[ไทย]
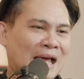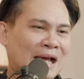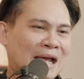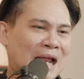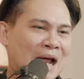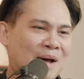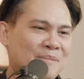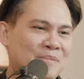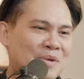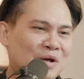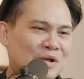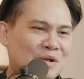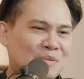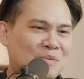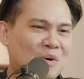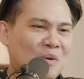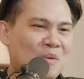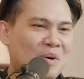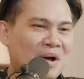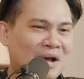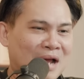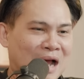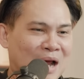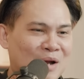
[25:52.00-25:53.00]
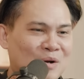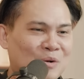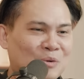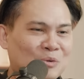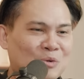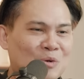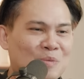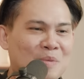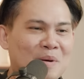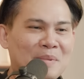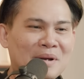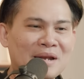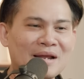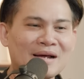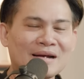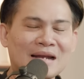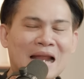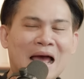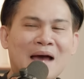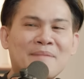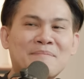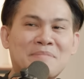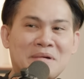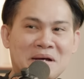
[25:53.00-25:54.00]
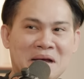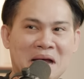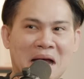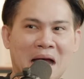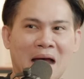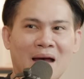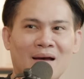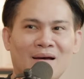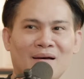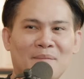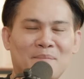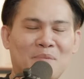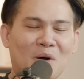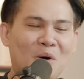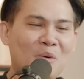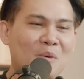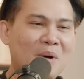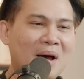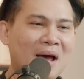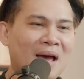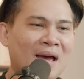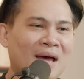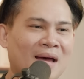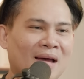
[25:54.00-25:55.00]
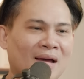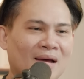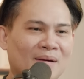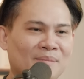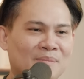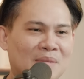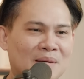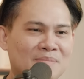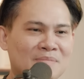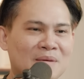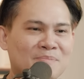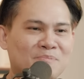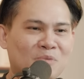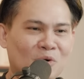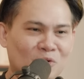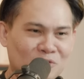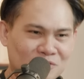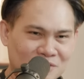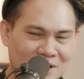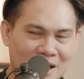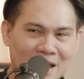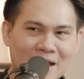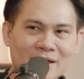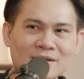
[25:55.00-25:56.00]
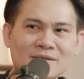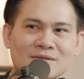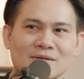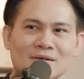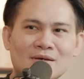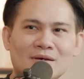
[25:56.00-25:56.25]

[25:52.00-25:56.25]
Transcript: ลายๆครั้งพี่ก็จะบอกว่าการลงทุนมันเป็นเรื่องน่าเบื่อเพราะว่ามันมี process